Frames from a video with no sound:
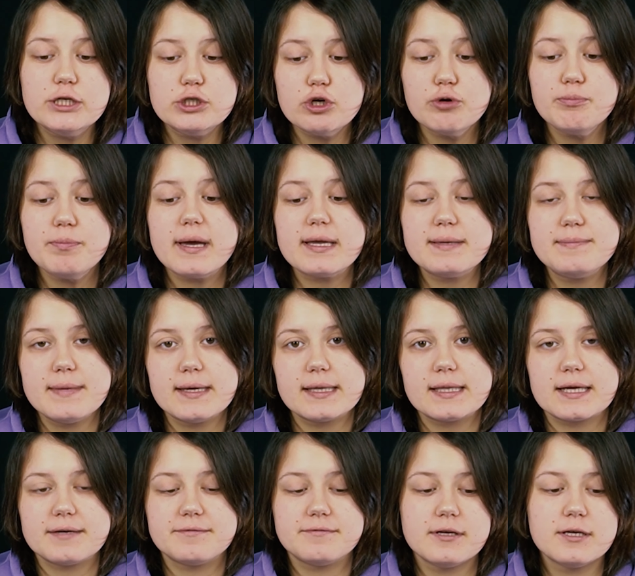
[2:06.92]
Еще 5
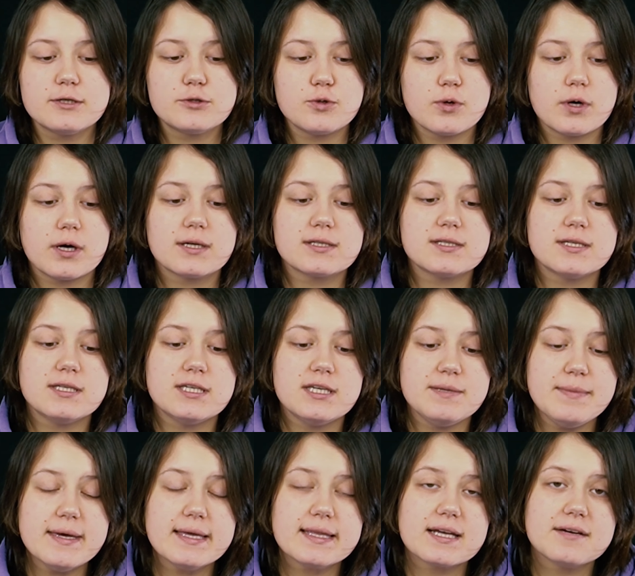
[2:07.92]
метров и 40
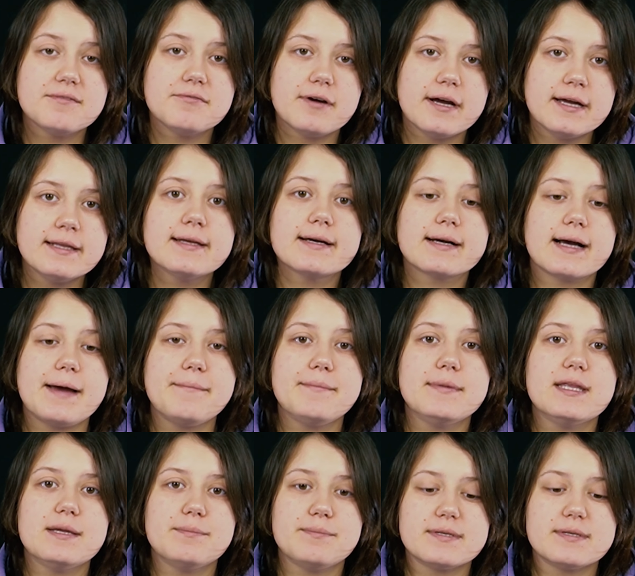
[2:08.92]
сантиметров – это каменный